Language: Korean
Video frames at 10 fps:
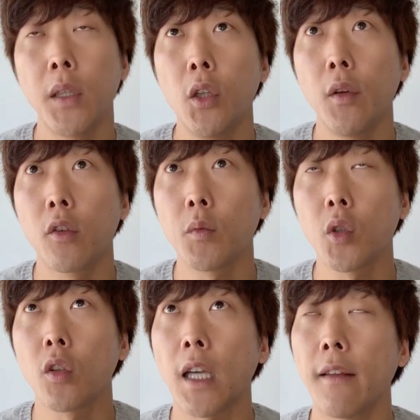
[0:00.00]
비디오에서 좀
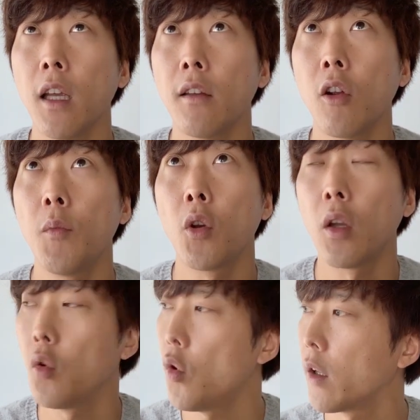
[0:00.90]
더 자세히
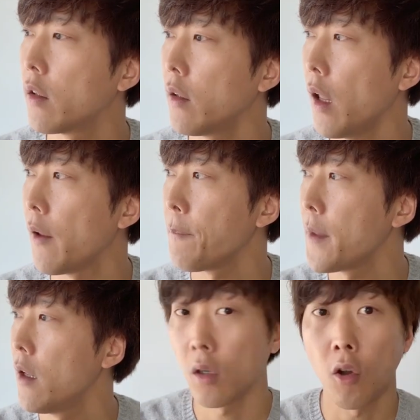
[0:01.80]
설명해 놓은 것 같은데
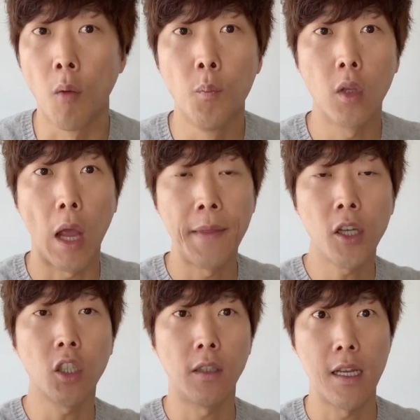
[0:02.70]
건물
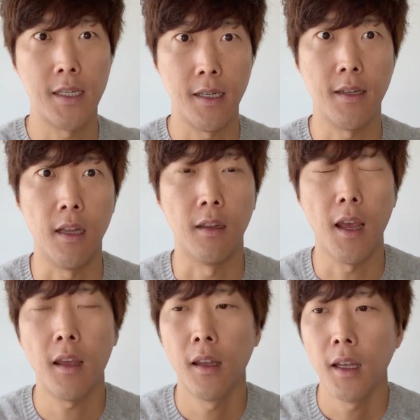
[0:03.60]
에너지 어나리시스
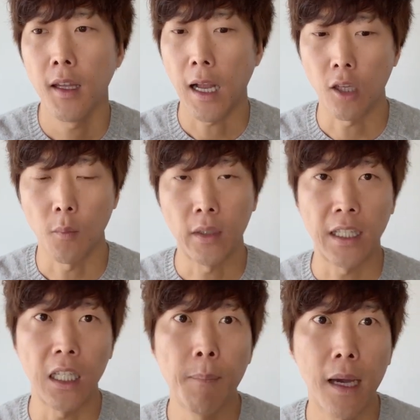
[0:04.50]
할때 가령 뭐
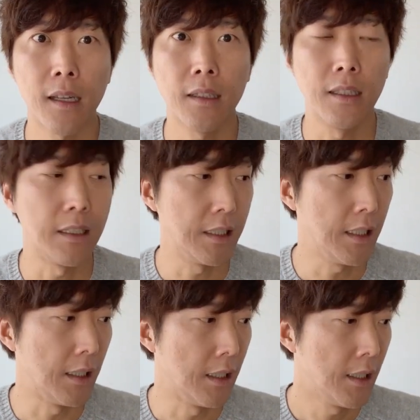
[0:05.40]

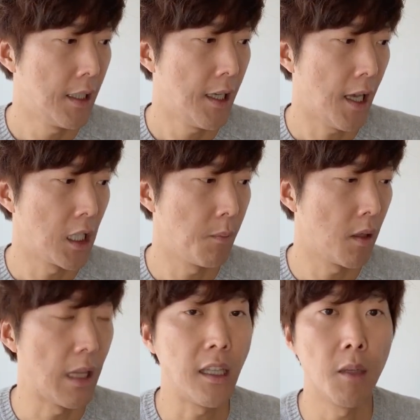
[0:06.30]
디바라든지
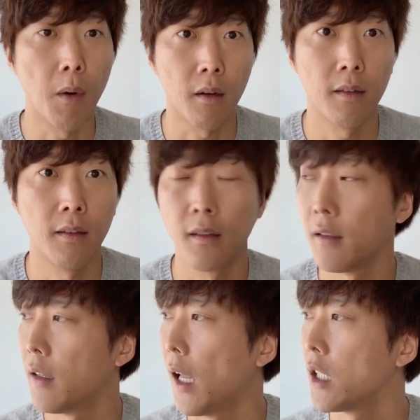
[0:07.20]
아니면
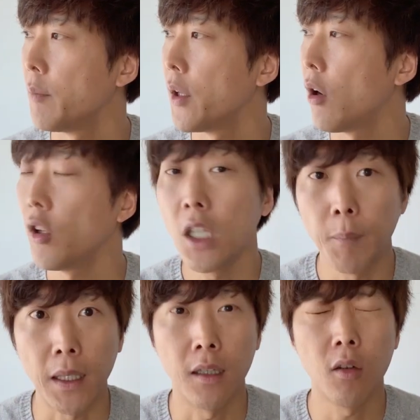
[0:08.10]
레이디벅스 아니면
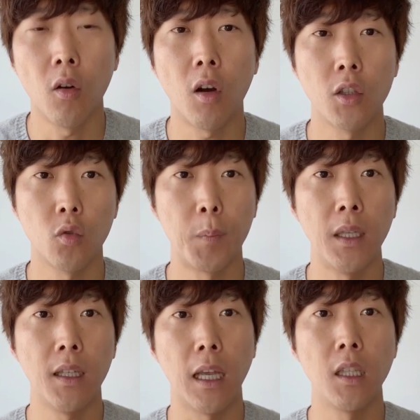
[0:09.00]
허니비 이런 거 가지고
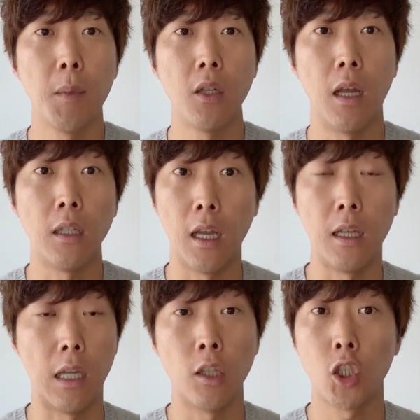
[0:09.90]
빌딩 애니
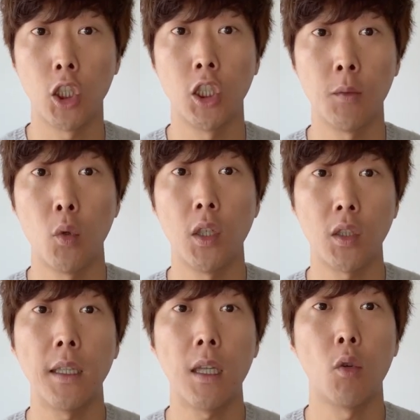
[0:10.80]
에너지를
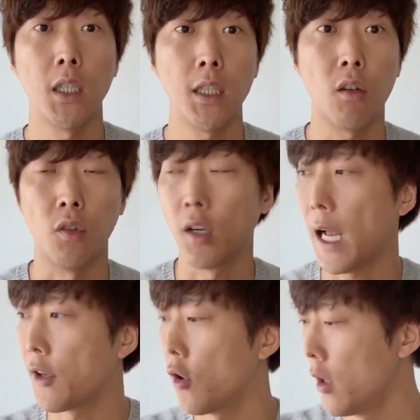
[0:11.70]
시뮬레이션 한다고 치자고요
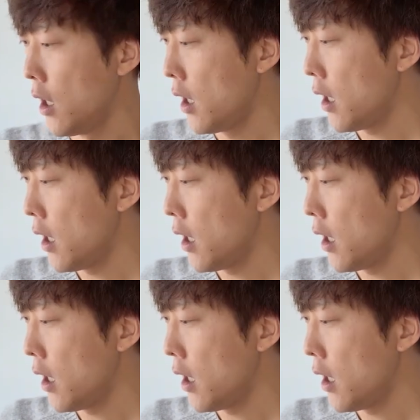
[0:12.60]
가령